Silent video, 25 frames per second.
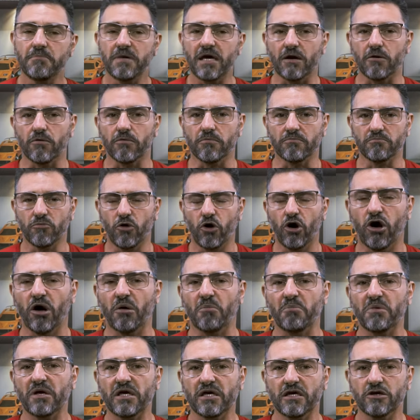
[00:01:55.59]
Meu,
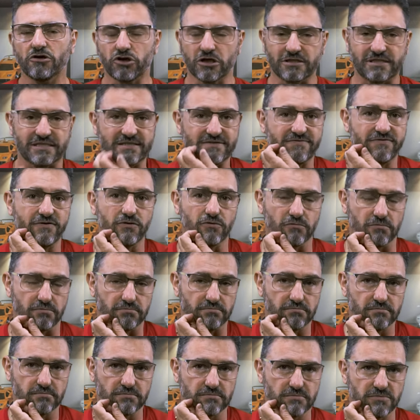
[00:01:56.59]
ó, eu já tive
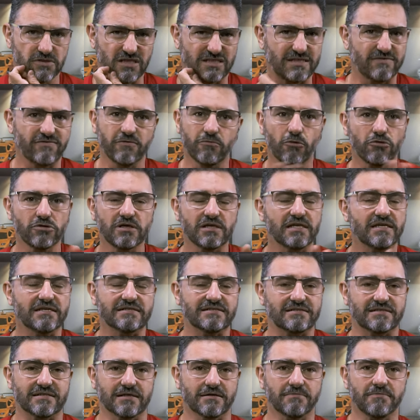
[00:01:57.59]
um. Já tive um monte de
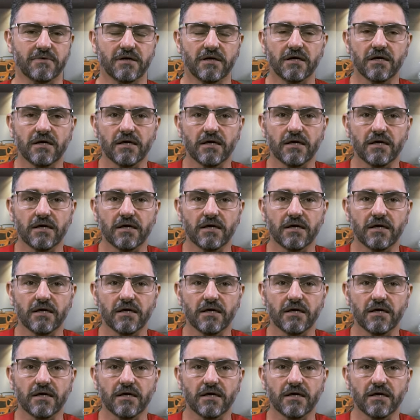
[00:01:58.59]
Nissan.